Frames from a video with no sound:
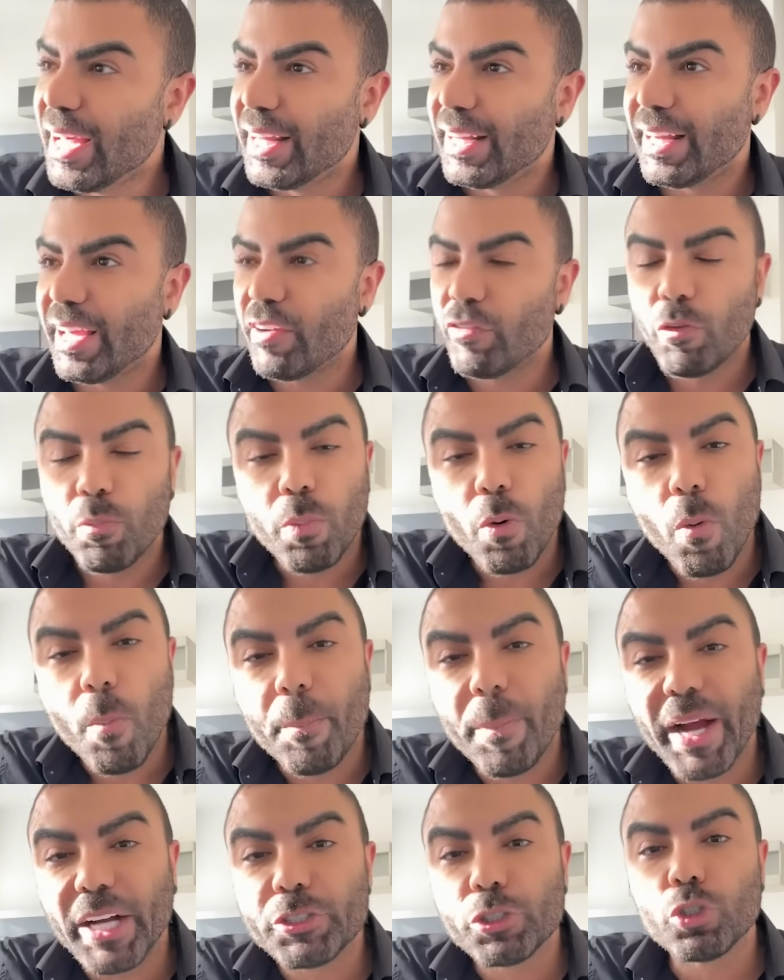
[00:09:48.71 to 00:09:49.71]
Leva para um
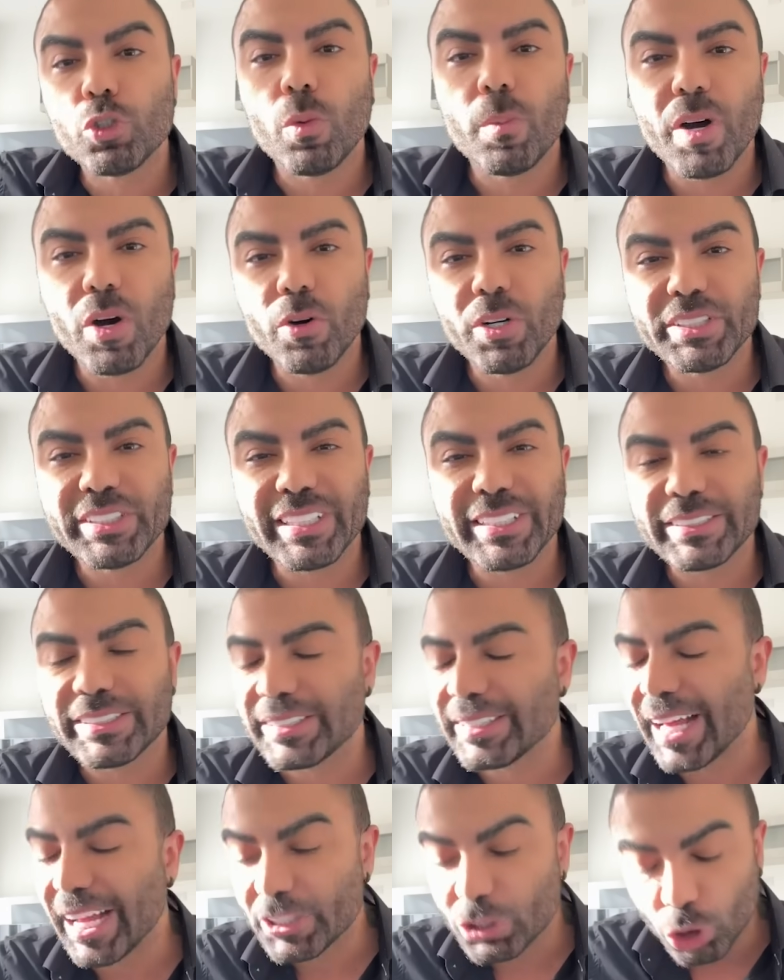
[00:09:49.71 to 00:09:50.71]
pátio numa outra
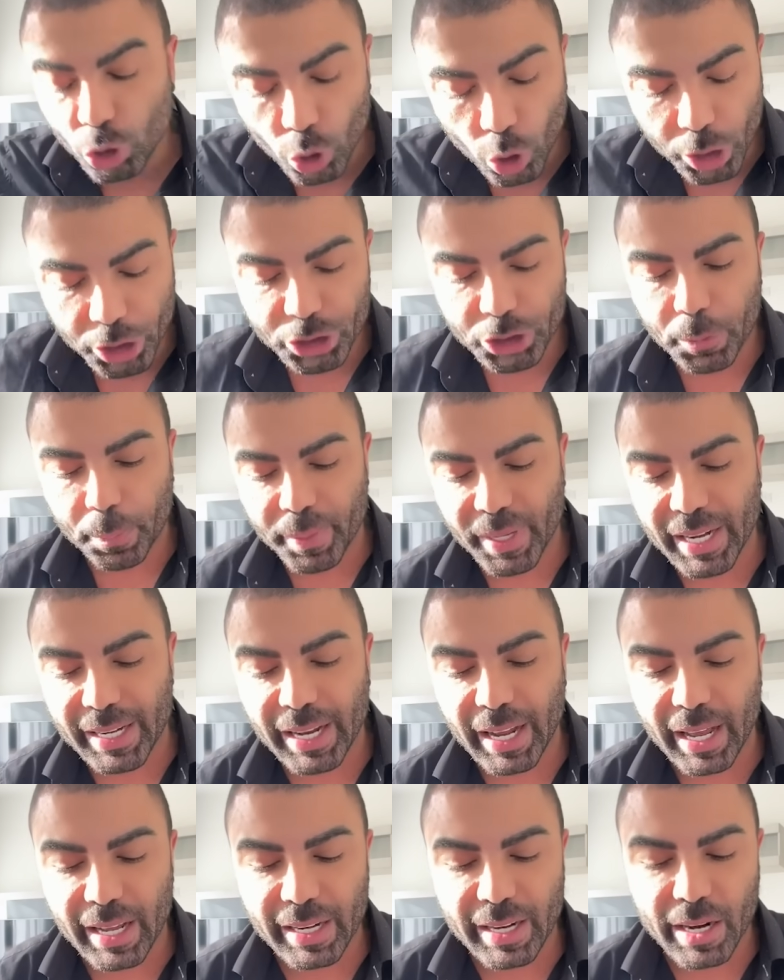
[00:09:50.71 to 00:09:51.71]
cidade, longe pra
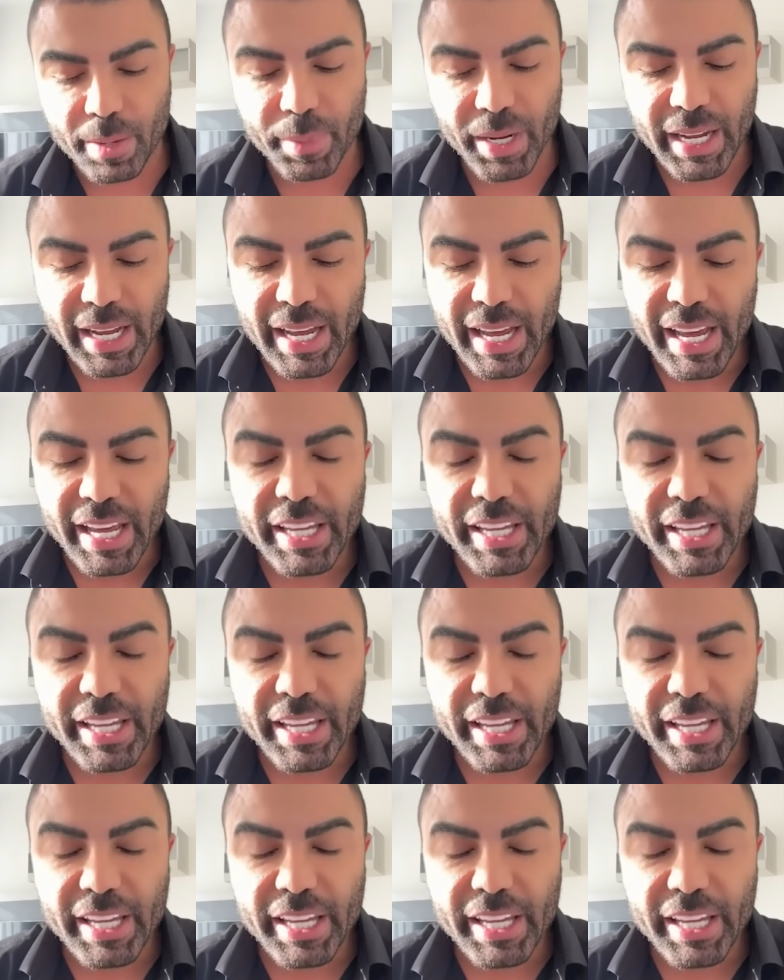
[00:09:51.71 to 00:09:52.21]
caramba,